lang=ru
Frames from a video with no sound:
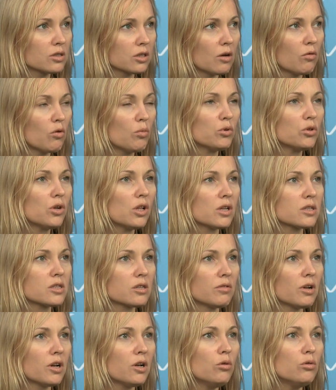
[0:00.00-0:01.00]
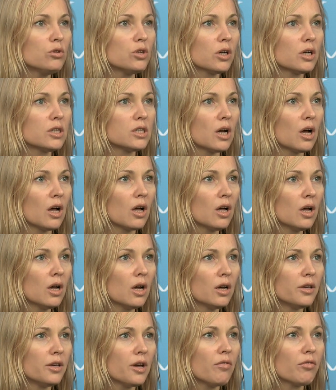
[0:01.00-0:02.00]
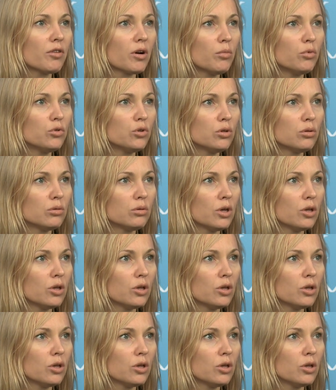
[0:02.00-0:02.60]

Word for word: за кого будут голосовать люди, хотя явка будет,